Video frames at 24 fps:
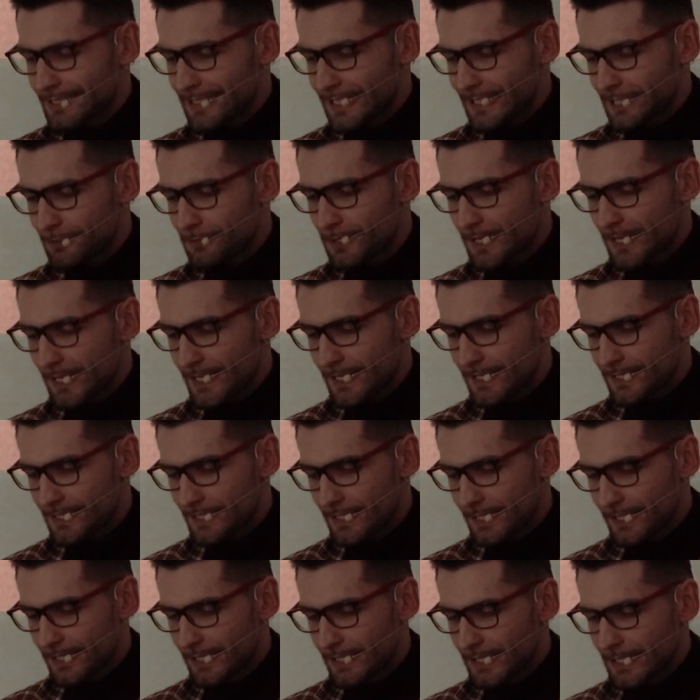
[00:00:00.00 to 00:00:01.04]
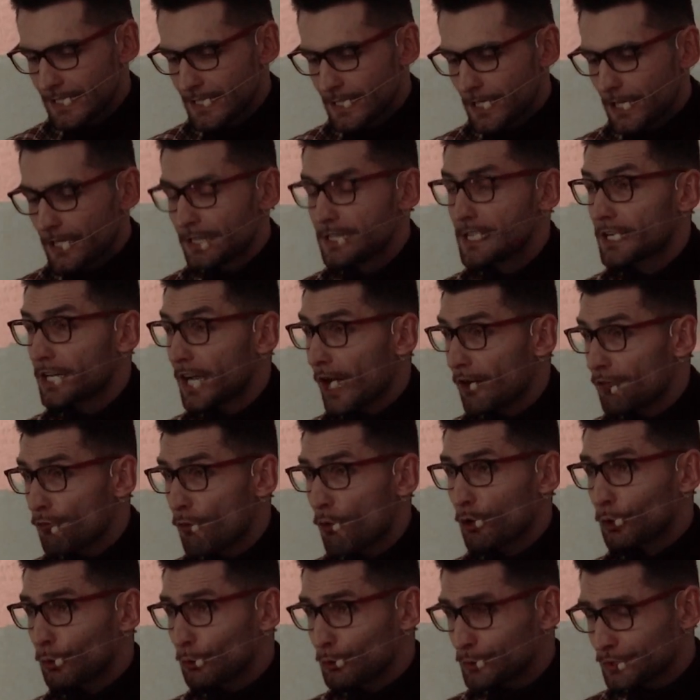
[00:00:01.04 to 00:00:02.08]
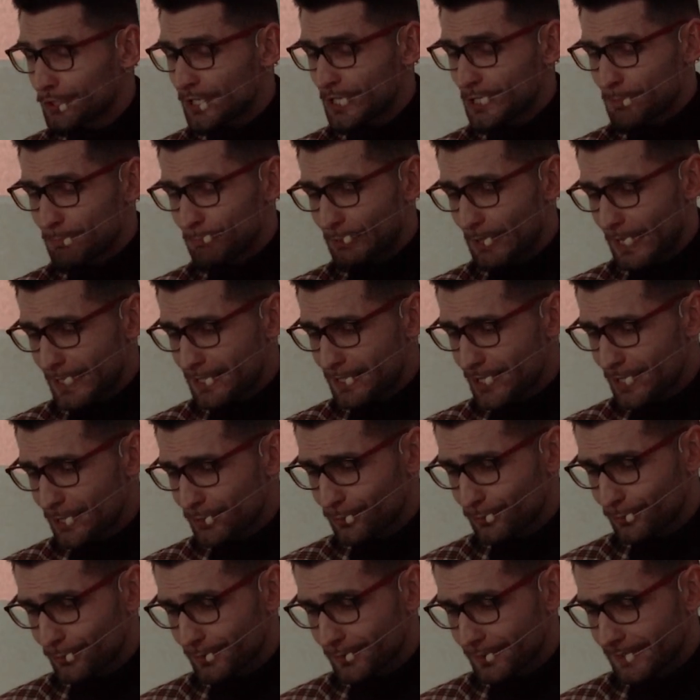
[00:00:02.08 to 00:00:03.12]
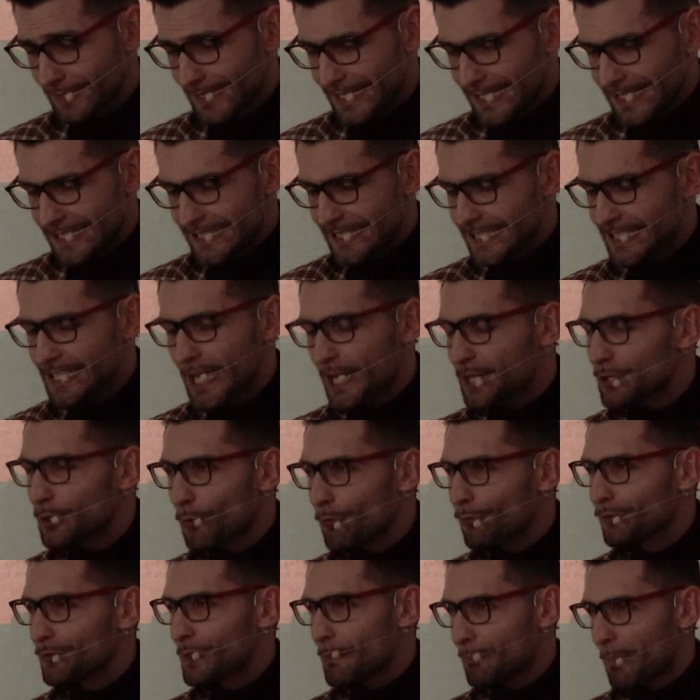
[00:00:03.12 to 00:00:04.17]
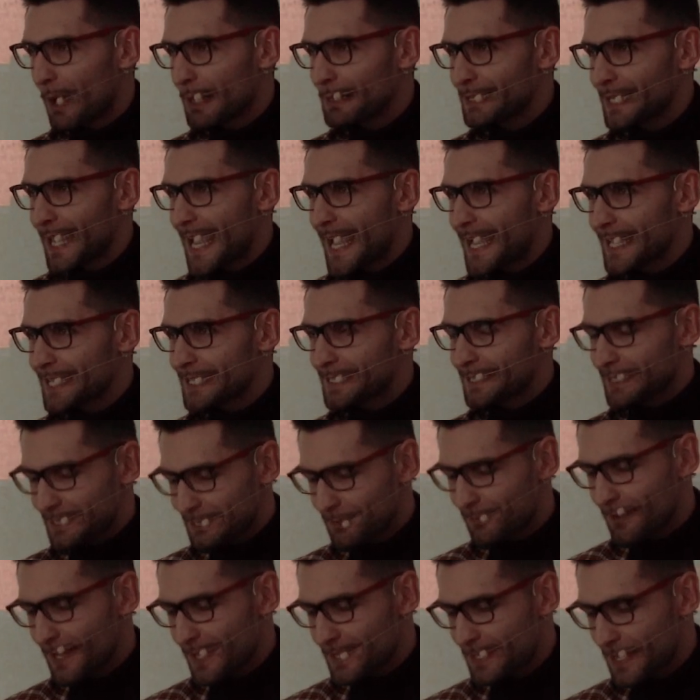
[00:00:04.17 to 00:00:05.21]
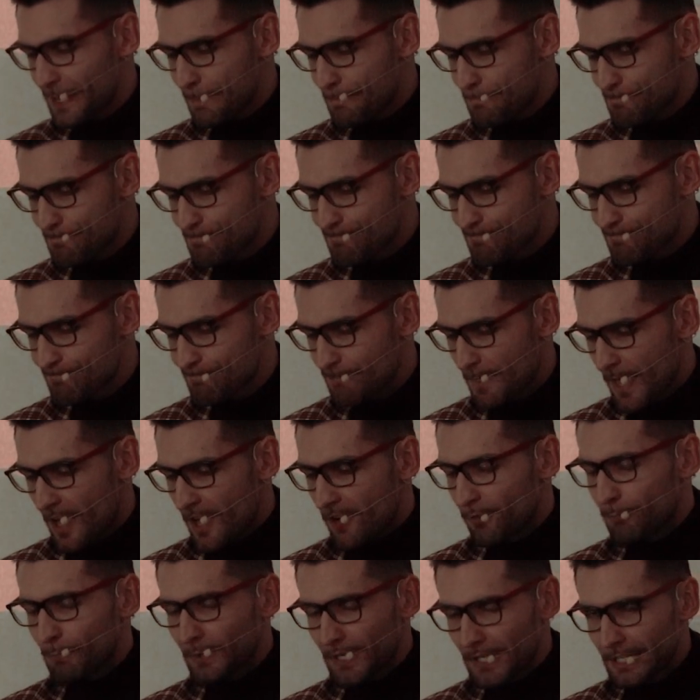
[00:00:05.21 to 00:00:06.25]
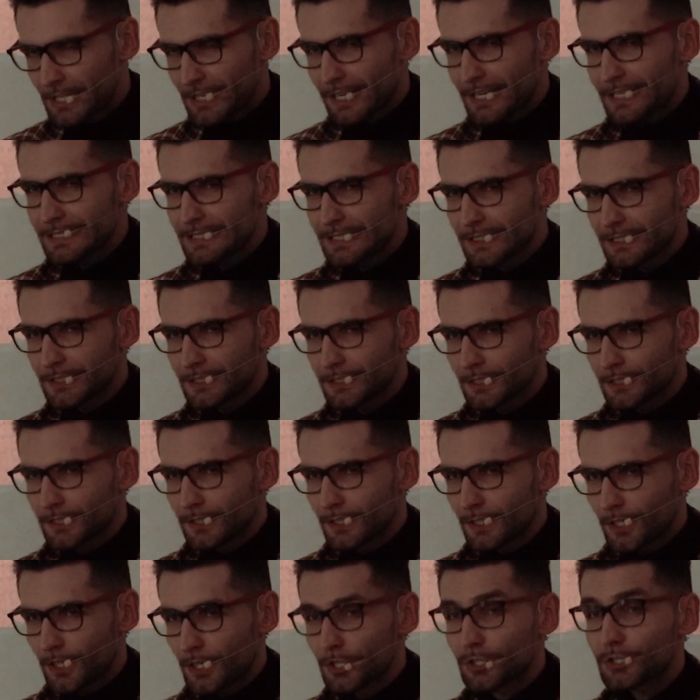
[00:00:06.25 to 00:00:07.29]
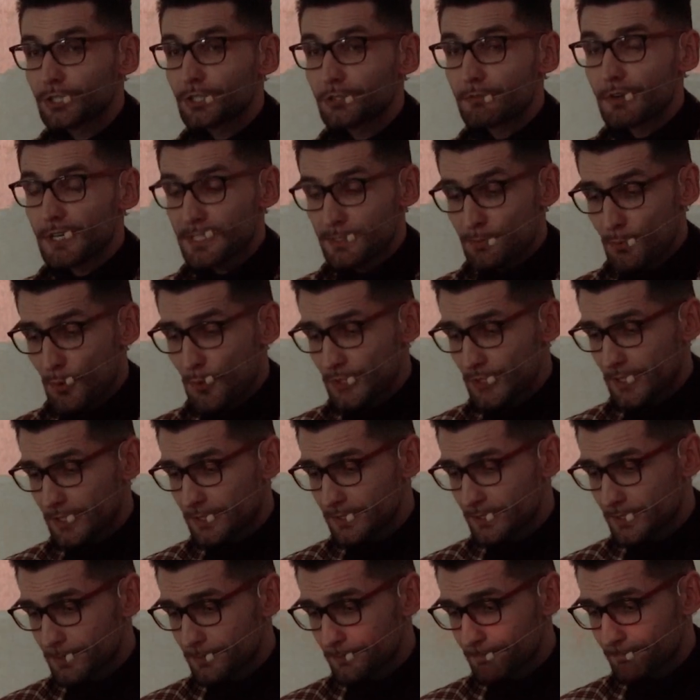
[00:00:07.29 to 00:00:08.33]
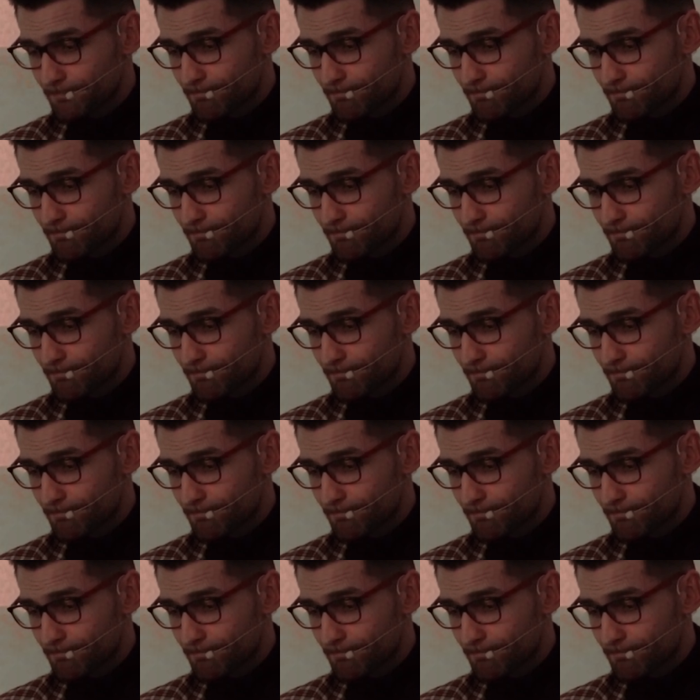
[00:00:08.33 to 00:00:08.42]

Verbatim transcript: раскрывается, для кого крутить планету, ты готов, наполняясь светом, в преградах ищи возможность.